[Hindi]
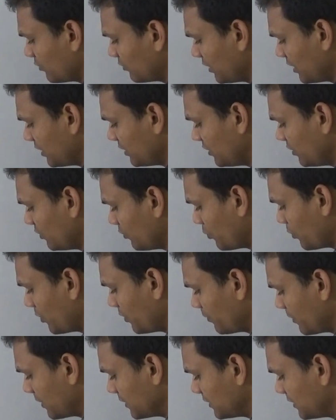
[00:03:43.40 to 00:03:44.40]
होता है
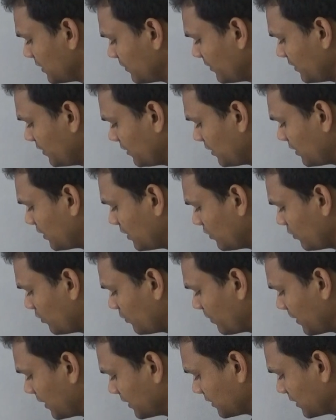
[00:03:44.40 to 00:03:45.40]
0.17 किलो
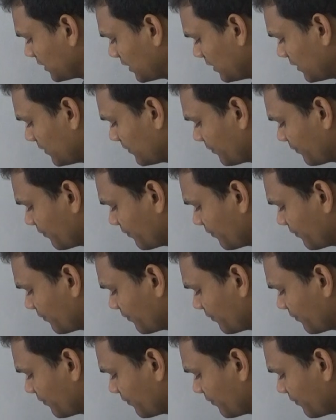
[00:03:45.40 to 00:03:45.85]
पास्कल